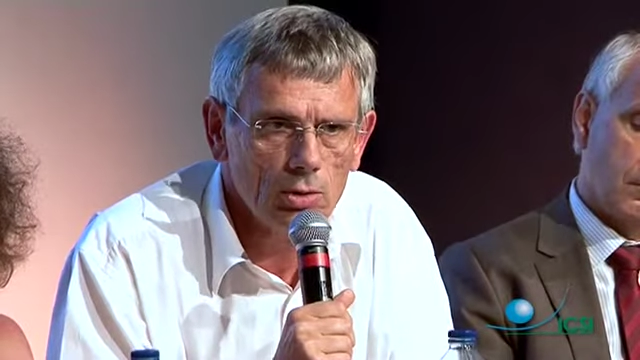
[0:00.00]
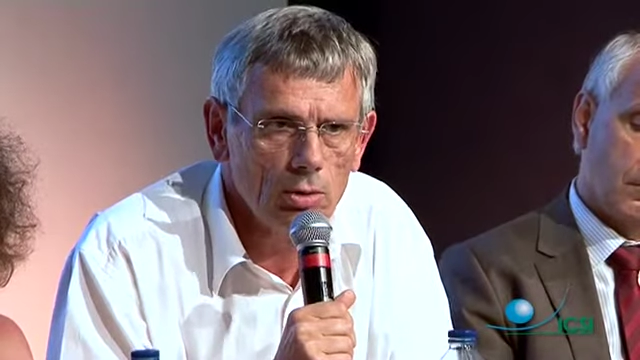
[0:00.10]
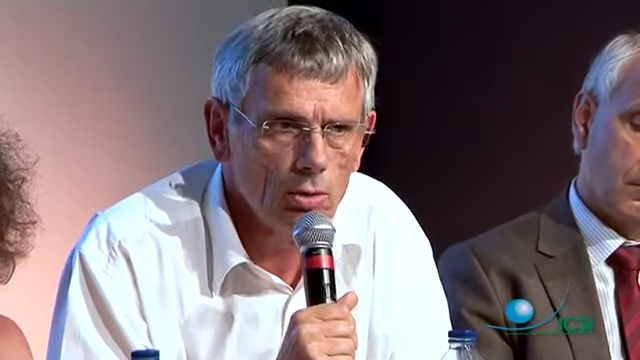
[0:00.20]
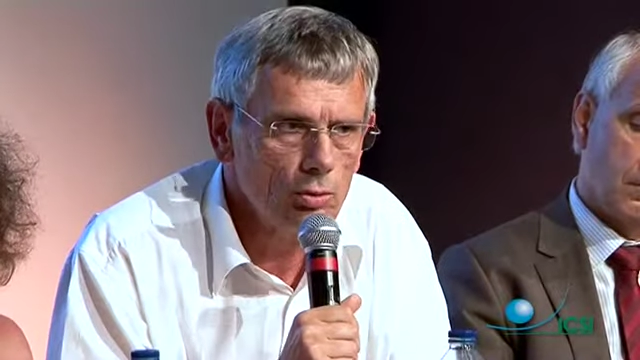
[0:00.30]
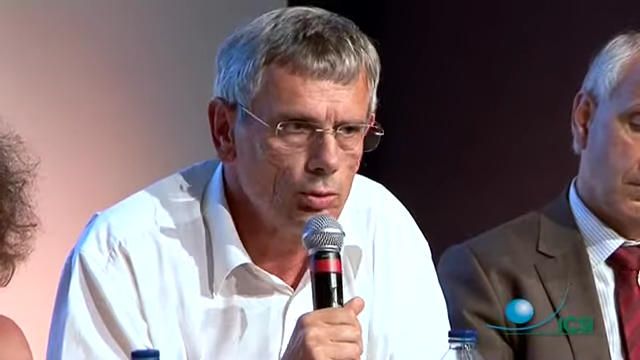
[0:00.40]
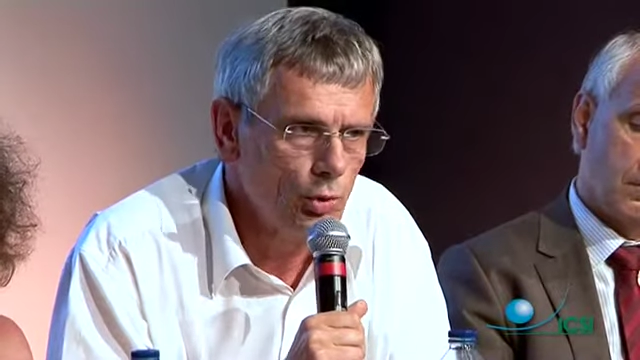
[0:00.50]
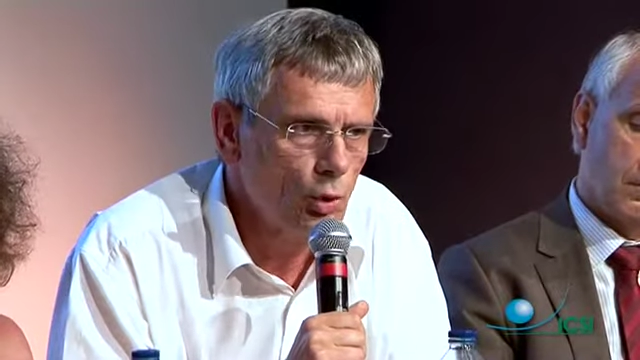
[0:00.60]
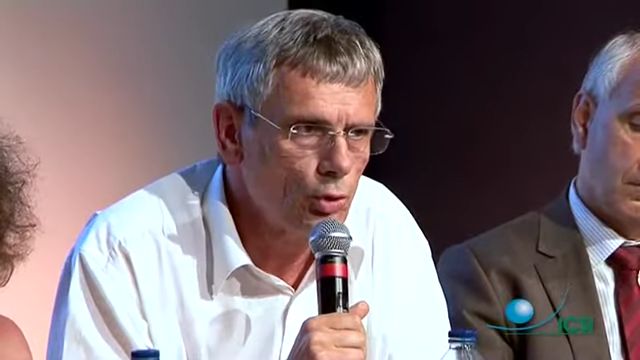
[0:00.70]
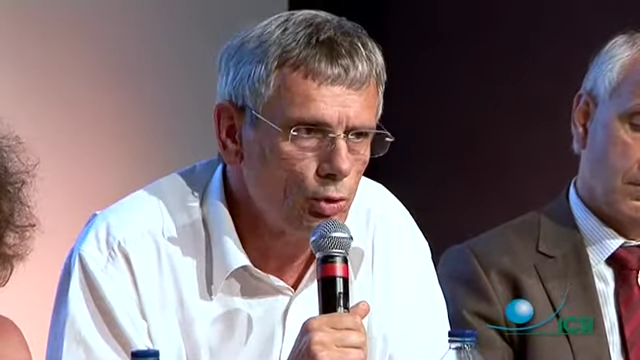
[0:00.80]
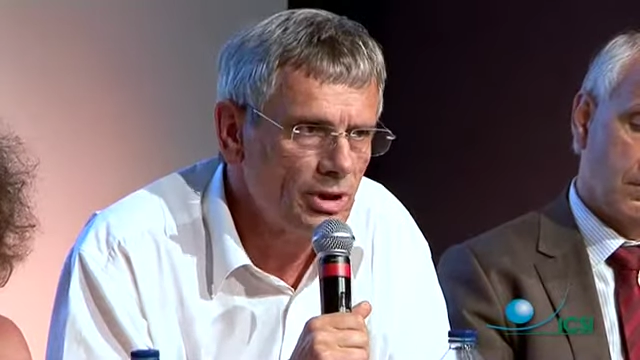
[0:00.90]
On peut
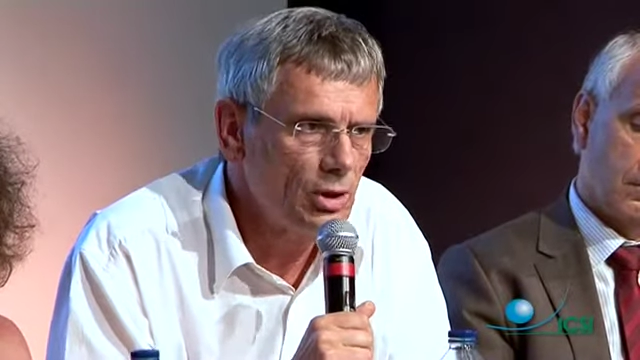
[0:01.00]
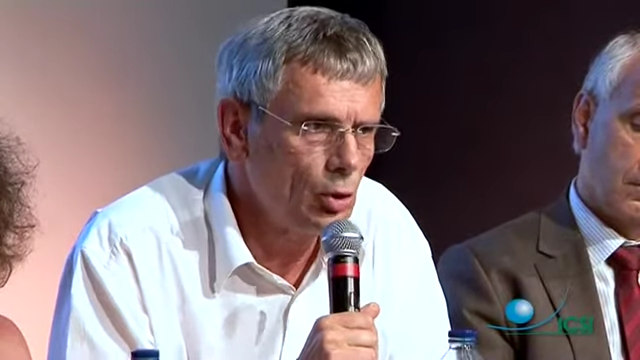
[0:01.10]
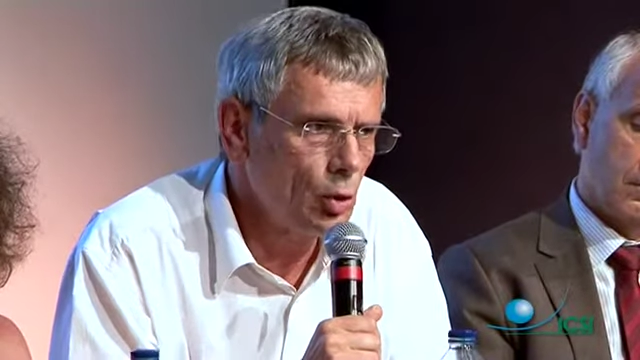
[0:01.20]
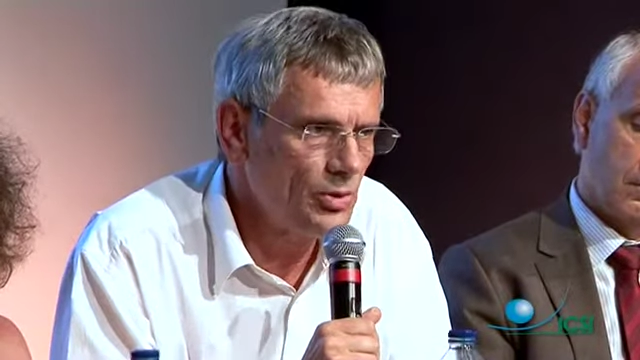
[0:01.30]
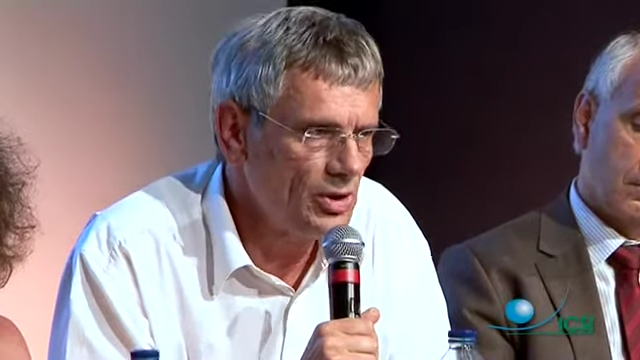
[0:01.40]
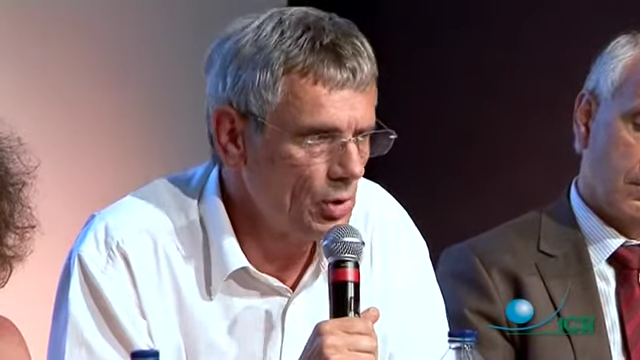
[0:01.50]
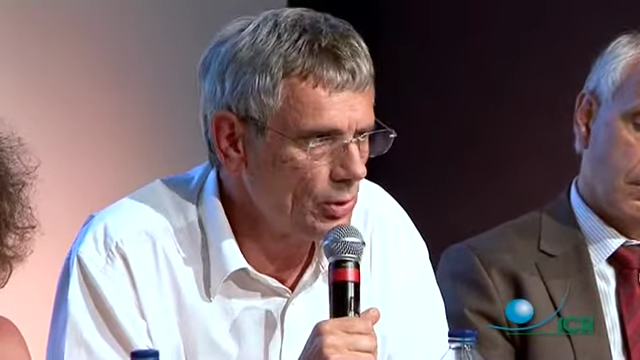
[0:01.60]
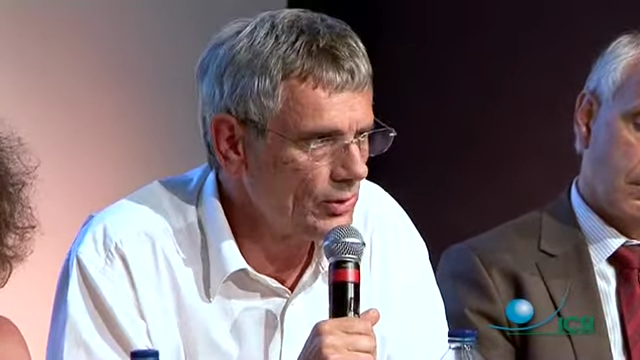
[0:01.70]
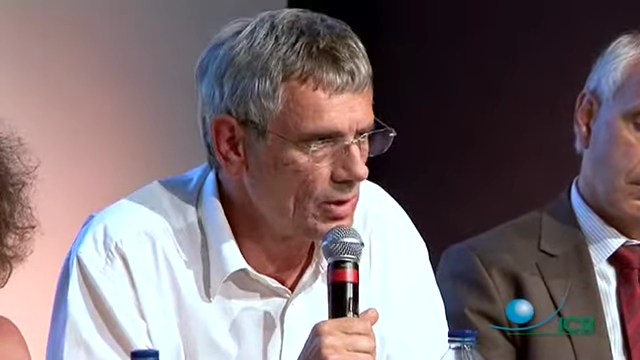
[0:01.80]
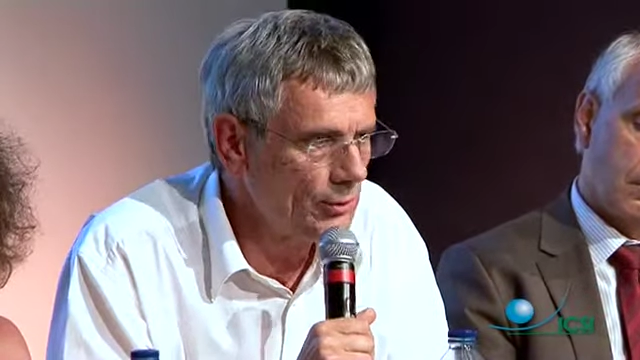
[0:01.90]
retourner le compliment aussi à